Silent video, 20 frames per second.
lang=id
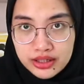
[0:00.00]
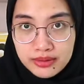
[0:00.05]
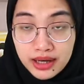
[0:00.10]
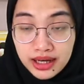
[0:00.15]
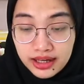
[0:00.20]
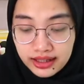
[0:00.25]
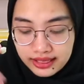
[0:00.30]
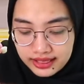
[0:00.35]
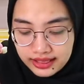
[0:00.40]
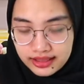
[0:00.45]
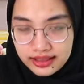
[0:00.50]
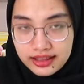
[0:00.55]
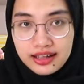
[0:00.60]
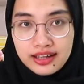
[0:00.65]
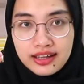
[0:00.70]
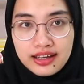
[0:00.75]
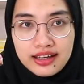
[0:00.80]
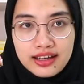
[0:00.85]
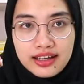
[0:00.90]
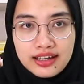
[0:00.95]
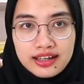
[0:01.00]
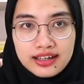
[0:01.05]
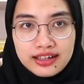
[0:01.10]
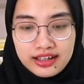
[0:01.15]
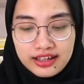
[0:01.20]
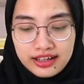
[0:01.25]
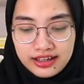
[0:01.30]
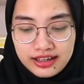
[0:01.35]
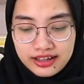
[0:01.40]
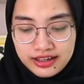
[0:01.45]
banget
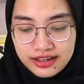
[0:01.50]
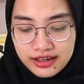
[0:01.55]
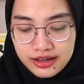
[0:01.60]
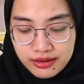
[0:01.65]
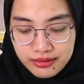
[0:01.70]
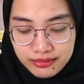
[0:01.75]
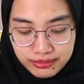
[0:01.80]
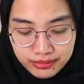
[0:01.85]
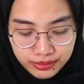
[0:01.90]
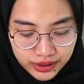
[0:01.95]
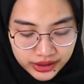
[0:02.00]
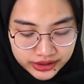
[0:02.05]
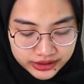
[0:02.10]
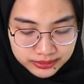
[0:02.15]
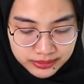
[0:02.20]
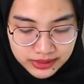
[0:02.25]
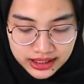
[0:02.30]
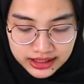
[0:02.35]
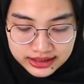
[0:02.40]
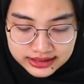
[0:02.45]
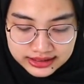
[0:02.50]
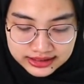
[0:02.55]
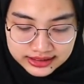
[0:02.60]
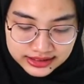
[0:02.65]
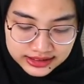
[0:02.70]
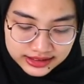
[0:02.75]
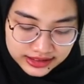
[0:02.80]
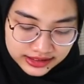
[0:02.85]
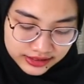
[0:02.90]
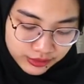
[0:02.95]
nih puas
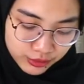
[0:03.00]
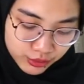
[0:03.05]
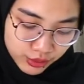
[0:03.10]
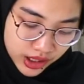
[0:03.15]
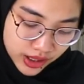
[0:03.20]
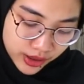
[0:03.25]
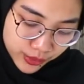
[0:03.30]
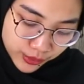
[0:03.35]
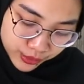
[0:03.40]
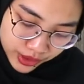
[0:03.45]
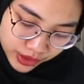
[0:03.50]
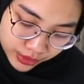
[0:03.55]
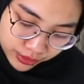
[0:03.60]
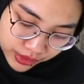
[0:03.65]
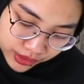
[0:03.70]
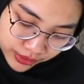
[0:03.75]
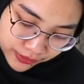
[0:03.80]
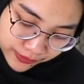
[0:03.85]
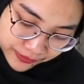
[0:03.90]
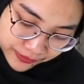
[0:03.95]
banget wow wow wow